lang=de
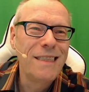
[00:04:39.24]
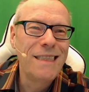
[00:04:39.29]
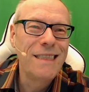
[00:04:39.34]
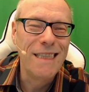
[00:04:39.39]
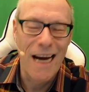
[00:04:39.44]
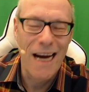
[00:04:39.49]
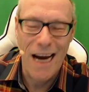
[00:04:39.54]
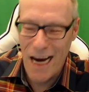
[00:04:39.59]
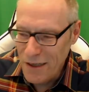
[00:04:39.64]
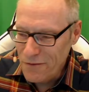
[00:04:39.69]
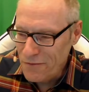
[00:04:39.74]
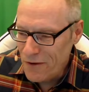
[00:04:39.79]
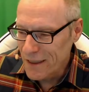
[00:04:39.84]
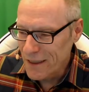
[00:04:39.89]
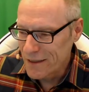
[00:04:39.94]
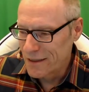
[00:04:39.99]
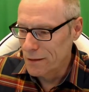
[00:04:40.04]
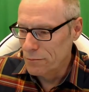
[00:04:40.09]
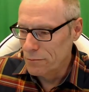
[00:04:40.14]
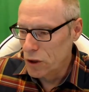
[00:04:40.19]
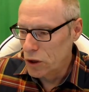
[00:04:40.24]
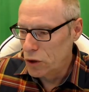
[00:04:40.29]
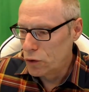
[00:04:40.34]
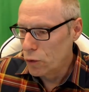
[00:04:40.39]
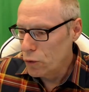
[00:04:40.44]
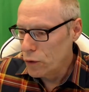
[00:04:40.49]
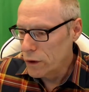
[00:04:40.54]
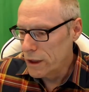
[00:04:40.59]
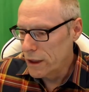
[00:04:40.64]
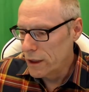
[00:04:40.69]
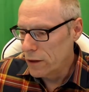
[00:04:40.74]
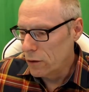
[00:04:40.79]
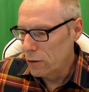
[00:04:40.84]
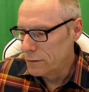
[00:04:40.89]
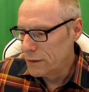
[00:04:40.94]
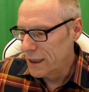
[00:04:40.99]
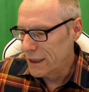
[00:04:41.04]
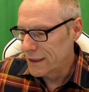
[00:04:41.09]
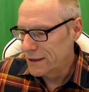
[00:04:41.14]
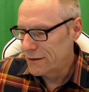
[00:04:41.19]
Ja, das ist eigentlich die einfachste
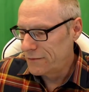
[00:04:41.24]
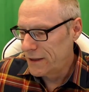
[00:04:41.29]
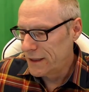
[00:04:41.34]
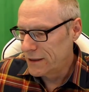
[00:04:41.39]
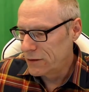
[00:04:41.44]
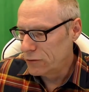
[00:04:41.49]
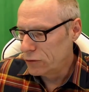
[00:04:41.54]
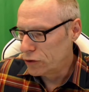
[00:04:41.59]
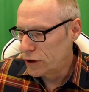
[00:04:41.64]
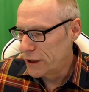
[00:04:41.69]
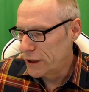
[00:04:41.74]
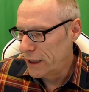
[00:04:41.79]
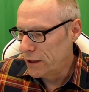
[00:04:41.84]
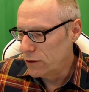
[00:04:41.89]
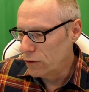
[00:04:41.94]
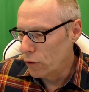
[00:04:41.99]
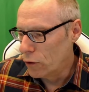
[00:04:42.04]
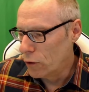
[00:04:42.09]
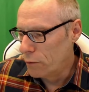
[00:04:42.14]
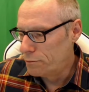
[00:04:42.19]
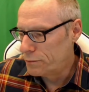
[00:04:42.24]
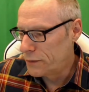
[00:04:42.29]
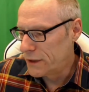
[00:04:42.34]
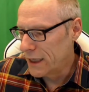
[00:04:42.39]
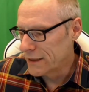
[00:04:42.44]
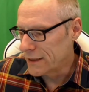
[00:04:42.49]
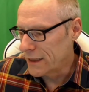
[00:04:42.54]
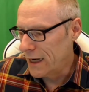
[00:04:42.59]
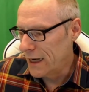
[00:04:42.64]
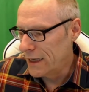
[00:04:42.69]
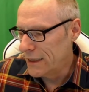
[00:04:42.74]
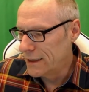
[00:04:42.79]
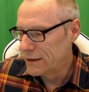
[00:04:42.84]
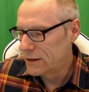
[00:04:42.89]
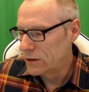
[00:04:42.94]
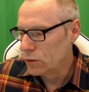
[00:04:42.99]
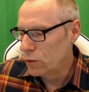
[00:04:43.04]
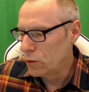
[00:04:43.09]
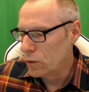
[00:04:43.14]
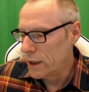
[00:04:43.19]
Methode, um das festzustellen,
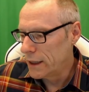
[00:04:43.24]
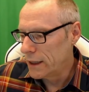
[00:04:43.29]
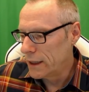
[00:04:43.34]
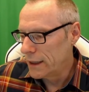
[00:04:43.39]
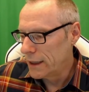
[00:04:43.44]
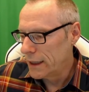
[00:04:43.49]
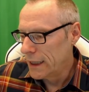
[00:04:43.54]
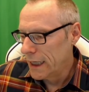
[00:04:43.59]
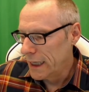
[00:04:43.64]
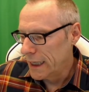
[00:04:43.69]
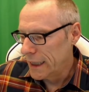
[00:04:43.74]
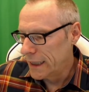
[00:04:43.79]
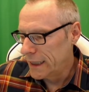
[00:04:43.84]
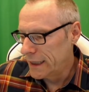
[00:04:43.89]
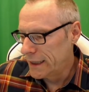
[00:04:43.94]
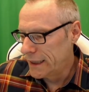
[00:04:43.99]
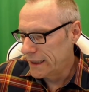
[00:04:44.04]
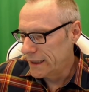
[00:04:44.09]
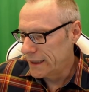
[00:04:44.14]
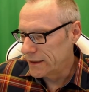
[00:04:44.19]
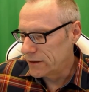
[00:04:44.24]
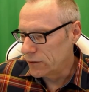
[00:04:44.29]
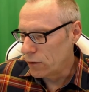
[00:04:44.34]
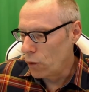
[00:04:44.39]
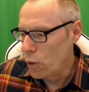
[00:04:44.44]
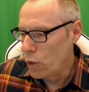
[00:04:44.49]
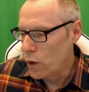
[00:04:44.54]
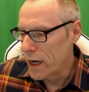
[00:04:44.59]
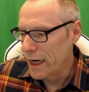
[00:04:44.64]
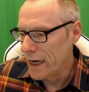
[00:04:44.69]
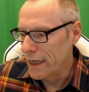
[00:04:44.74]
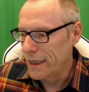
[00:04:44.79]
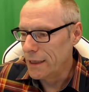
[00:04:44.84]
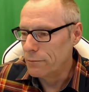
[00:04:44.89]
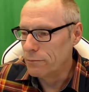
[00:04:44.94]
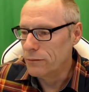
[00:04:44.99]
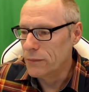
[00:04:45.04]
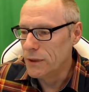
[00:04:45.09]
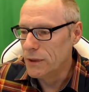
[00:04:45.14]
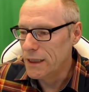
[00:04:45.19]
ob das alles so äh,
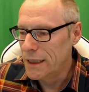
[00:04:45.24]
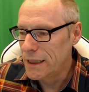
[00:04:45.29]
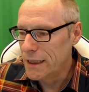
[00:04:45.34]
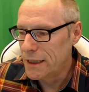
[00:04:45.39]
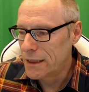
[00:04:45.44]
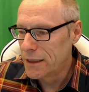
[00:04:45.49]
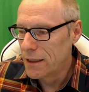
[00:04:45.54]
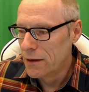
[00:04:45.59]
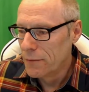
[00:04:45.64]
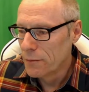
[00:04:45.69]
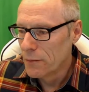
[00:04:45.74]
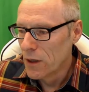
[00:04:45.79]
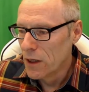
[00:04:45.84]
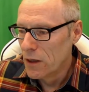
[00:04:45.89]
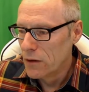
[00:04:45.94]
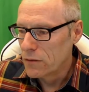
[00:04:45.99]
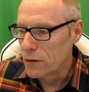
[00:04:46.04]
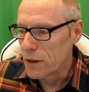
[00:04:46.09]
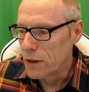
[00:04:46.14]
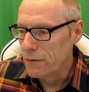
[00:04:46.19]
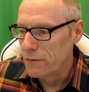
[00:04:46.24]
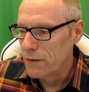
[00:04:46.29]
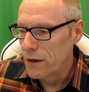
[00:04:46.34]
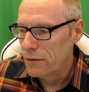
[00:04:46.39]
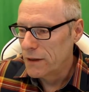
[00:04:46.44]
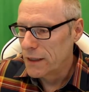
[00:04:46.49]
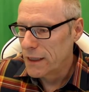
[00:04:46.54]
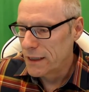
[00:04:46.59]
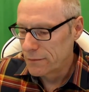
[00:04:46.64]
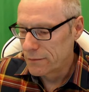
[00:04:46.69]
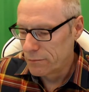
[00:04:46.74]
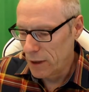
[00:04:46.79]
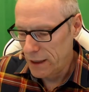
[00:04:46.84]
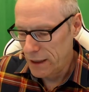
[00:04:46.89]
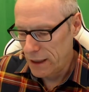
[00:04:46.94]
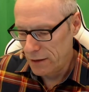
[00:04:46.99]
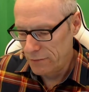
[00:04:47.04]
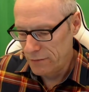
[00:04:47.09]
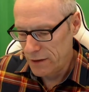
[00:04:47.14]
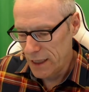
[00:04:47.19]
richtig ist oder eben nicht. So,
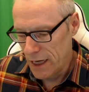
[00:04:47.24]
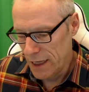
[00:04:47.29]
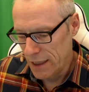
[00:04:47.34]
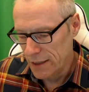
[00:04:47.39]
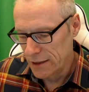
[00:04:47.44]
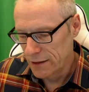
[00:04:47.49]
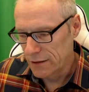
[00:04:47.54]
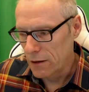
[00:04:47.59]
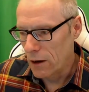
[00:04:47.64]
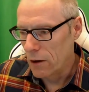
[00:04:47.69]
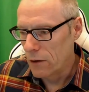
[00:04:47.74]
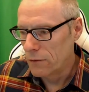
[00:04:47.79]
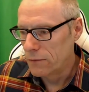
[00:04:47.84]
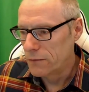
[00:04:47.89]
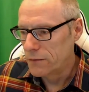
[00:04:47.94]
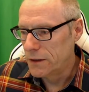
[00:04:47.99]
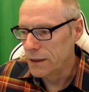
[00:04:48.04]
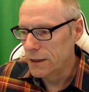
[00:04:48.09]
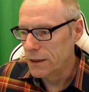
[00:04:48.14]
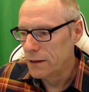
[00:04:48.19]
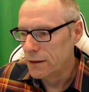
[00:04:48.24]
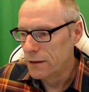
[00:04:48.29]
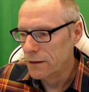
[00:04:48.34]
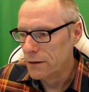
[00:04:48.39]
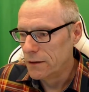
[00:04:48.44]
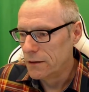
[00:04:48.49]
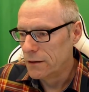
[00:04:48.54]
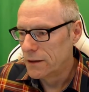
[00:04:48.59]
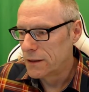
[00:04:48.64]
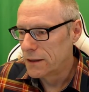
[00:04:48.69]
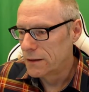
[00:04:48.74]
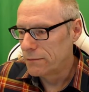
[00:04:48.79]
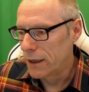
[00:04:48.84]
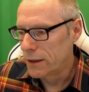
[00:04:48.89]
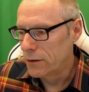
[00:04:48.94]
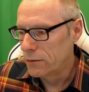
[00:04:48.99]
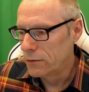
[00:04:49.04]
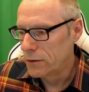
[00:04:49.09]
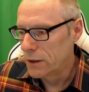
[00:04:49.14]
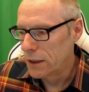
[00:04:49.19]
dann alles auf die
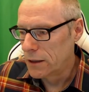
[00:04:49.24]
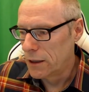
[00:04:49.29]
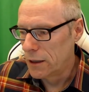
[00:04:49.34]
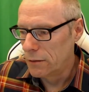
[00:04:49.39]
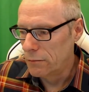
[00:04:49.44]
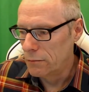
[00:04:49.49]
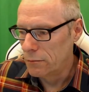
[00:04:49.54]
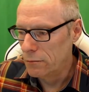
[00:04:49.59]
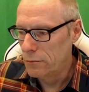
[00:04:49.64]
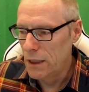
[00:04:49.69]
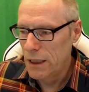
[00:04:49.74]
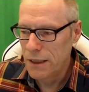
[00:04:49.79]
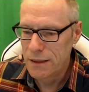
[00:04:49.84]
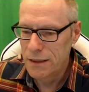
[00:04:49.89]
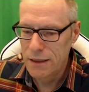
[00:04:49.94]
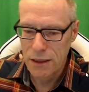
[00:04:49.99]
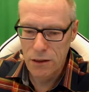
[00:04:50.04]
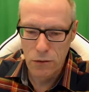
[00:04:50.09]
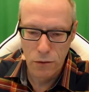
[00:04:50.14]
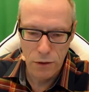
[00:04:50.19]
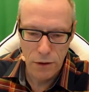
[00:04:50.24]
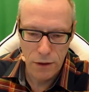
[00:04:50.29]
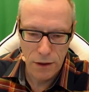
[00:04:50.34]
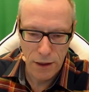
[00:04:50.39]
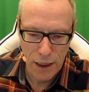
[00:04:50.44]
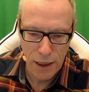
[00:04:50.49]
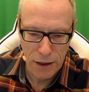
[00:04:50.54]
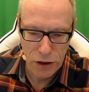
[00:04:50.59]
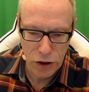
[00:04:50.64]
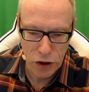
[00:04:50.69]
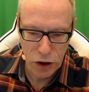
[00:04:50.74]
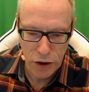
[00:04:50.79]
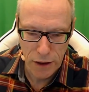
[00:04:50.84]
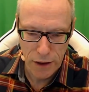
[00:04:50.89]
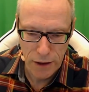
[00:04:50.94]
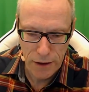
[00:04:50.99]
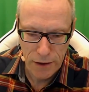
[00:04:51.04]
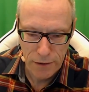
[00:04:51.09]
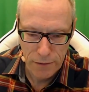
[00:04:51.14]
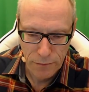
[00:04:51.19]
200 Millisekunden
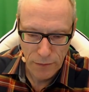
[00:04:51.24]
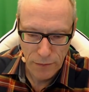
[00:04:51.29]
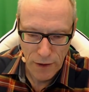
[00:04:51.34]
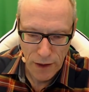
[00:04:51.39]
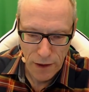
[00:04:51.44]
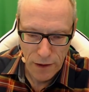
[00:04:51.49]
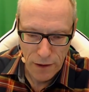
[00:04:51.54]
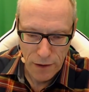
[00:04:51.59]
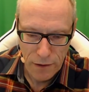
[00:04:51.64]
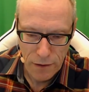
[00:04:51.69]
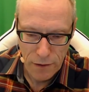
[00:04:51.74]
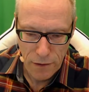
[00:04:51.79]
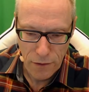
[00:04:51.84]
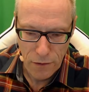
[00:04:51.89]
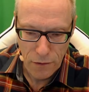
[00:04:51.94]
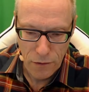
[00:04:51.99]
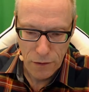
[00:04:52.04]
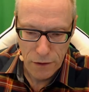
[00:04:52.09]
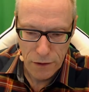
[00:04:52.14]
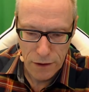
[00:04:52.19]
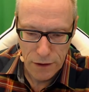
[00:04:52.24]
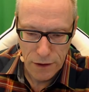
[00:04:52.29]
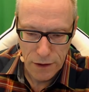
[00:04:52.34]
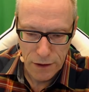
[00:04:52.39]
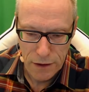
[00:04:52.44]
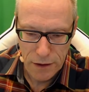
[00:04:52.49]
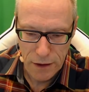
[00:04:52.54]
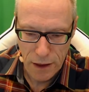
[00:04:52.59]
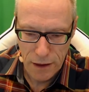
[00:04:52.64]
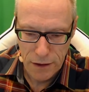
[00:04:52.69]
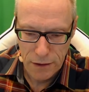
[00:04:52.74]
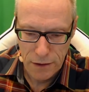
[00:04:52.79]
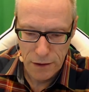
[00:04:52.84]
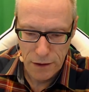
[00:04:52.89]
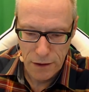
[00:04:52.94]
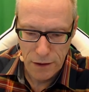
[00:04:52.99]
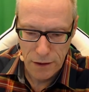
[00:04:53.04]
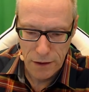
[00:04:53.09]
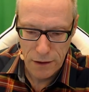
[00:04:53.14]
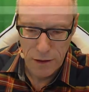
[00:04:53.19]
einstellen und dann
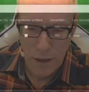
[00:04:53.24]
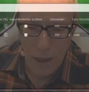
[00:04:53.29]
äh,